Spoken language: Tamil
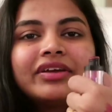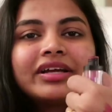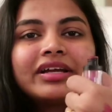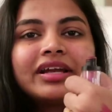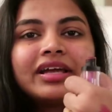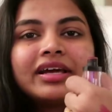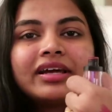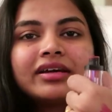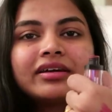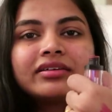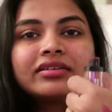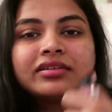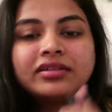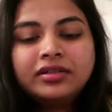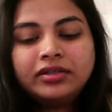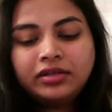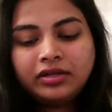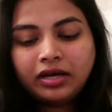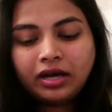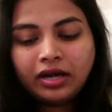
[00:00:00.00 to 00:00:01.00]
வைங்களேன்
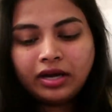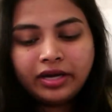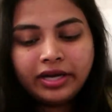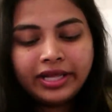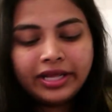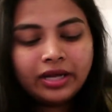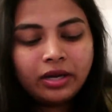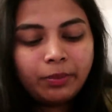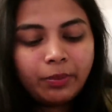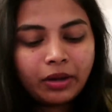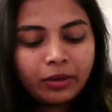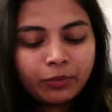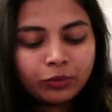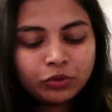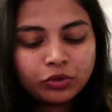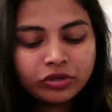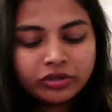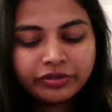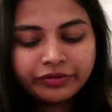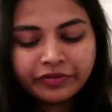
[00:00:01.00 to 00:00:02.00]
ஆனால் நேரில்
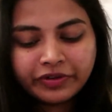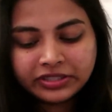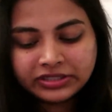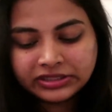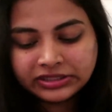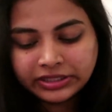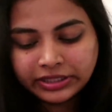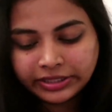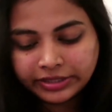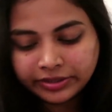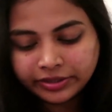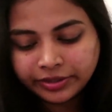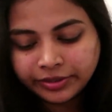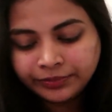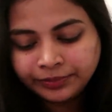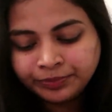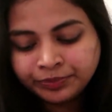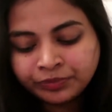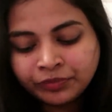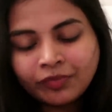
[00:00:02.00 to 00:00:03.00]
பார்க்கும்போது ஒரு டிஃப்ரென்ஸ் தெரியுது
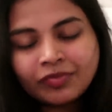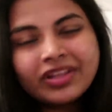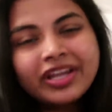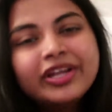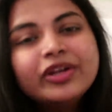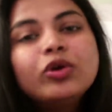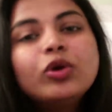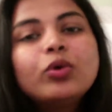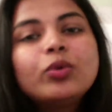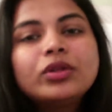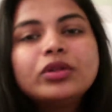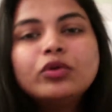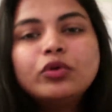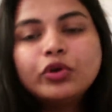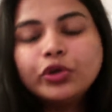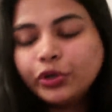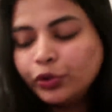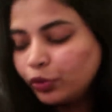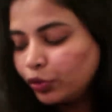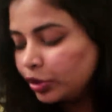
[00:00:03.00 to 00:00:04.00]
இன்னொன்று வந்து
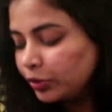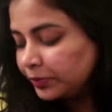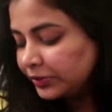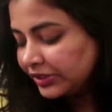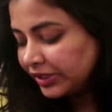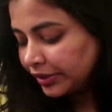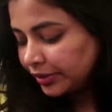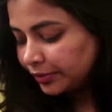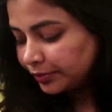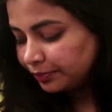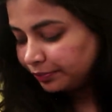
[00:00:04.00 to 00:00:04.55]
ஒரு நியூட் லிப்ஸ்டிக்